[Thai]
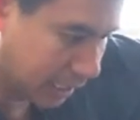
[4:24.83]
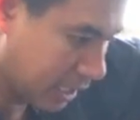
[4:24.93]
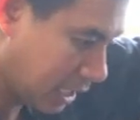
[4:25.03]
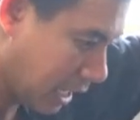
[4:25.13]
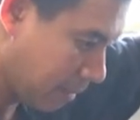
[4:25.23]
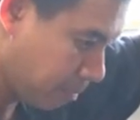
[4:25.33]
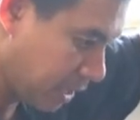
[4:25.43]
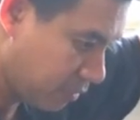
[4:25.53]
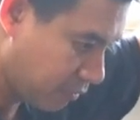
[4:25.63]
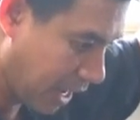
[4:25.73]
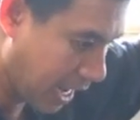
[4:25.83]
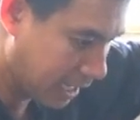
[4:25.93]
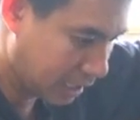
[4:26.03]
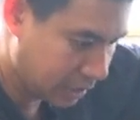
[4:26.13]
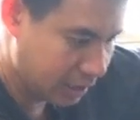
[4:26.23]
นี้นะครับปิดฝา
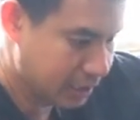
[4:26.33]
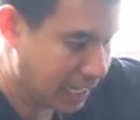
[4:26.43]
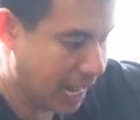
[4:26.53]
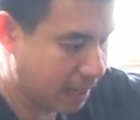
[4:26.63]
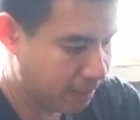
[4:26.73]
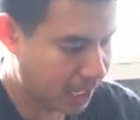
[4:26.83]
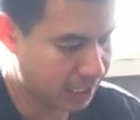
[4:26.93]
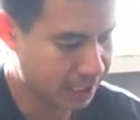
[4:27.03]
แล้วก็เดินทางไป